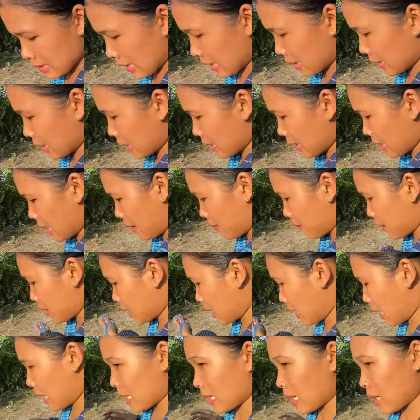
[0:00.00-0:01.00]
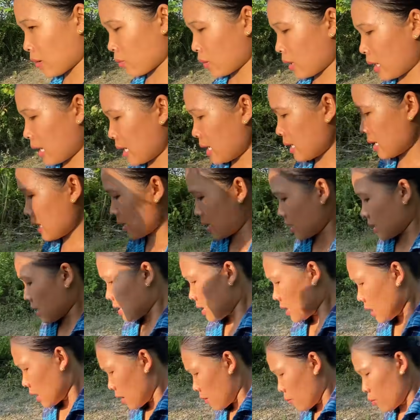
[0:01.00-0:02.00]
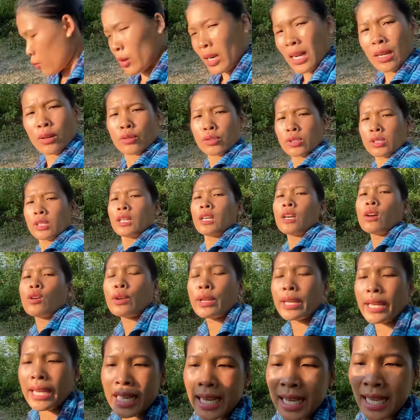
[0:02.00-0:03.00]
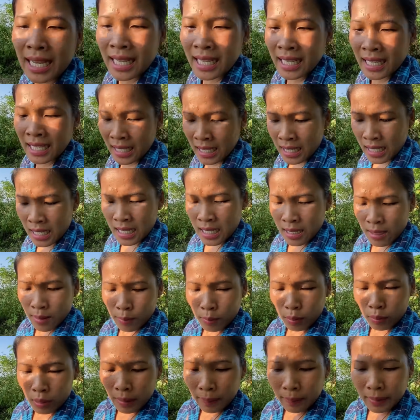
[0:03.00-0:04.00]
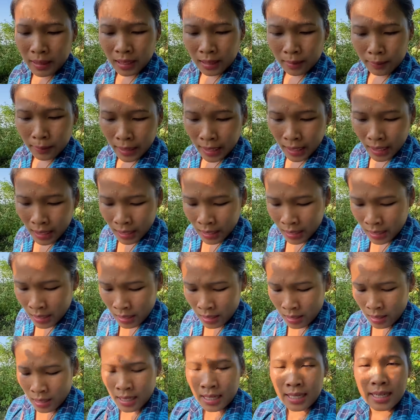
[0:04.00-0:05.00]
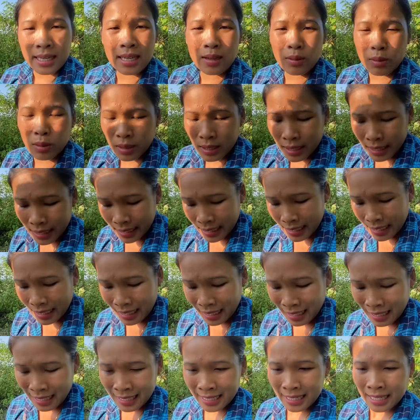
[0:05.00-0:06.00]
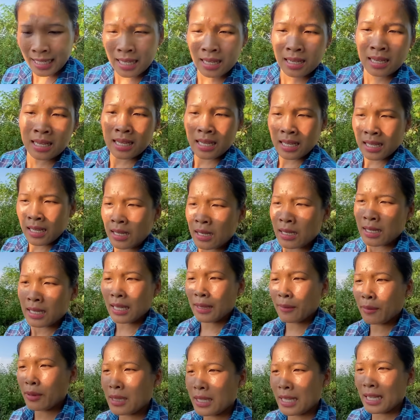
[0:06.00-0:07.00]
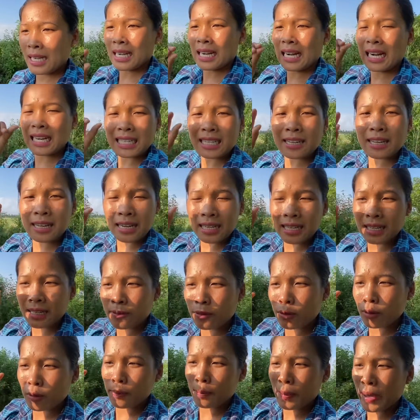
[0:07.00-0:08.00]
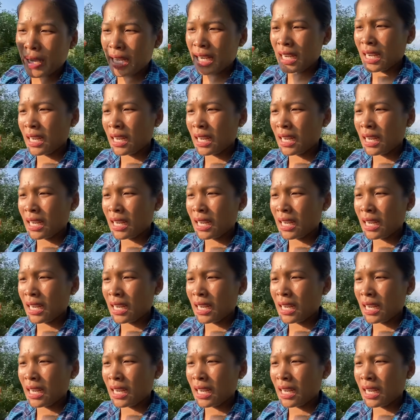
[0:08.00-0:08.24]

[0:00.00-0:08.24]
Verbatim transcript: जाते ही हमें नहाना होगा पूरा खुजली हो रही है पूरा बदन वगैरह वो लग गया ना क्या बोलता है काटे काटे वो पेड़